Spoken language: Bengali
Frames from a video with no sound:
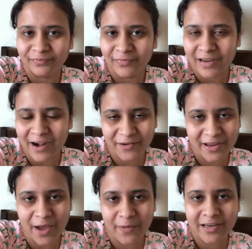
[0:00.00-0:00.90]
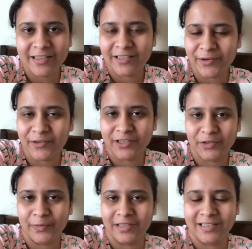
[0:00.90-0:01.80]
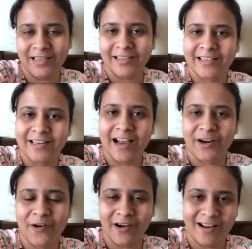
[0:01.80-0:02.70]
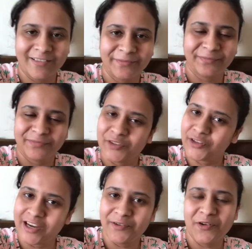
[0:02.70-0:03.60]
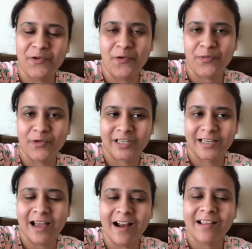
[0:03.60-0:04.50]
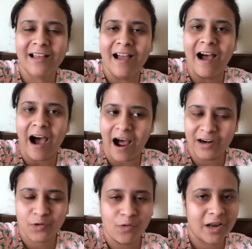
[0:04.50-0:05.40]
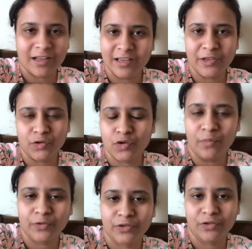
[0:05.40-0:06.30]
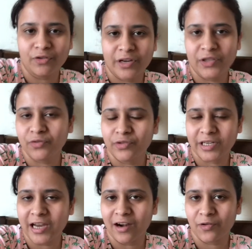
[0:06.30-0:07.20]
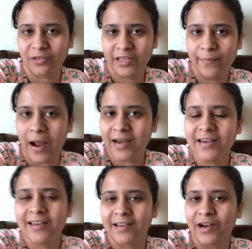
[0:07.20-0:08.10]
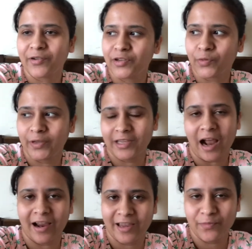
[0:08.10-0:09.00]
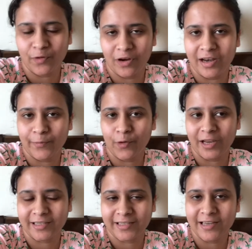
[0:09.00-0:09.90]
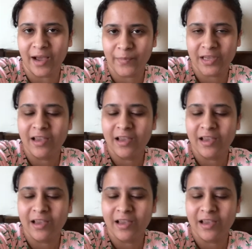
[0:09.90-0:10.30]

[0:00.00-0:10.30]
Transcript: কেন কি আমার ইচ্ছে হচ্ছে তোমাদের সাথে শেয়ার করার তো সেগুলো করব শেয়ার আর কলকাতায় তো সমস্ত কিছু শেয়ার করতে পারিনি কেন কি তোমাদের আগেই বললে বলেছি আমি